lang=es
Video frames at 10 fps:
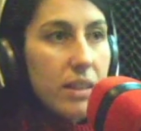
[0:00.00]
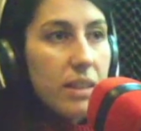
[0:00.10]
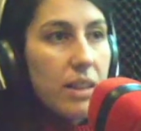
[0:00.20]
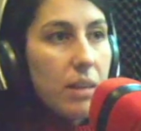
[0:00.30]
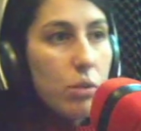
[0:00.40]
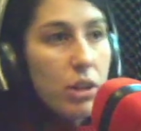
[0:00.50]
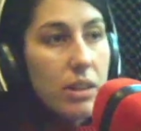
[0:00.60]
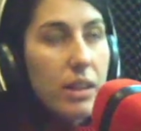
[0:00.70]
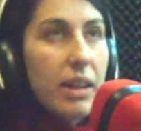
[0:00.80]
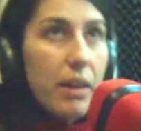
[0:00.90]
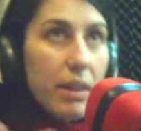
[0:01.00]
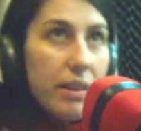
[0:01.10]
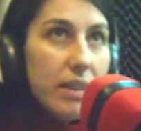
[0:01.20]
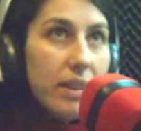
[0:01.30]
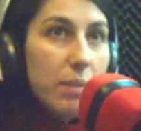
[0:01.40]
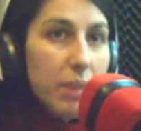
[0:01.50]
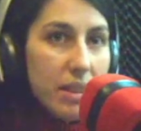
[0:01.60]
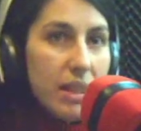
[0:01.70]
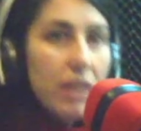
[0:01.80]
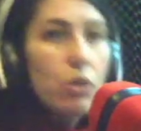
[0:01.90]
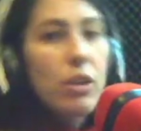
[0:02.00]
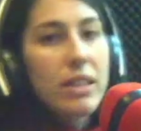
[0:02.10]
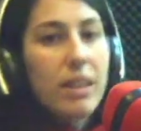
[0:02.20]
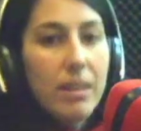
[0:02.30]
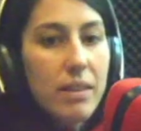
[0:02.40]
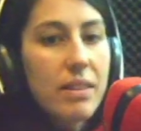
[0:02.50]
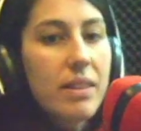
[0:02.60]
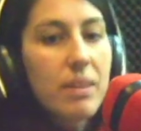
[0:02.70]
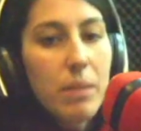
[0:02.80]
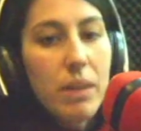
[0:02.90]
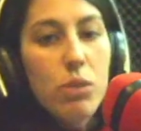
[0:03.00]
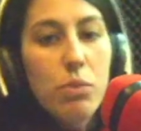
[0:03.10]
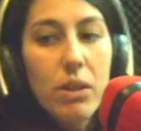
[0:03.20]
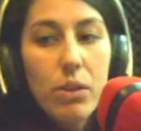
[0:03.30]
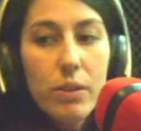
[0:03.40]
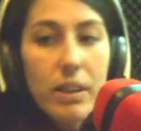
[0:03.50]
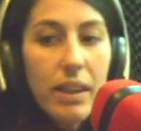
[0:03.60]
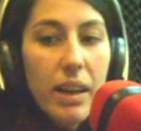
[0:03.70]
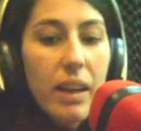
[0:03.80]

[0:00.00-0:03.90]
Y estaremos de 15 de septiembre de este año hasta 15 de septiembre de 2012.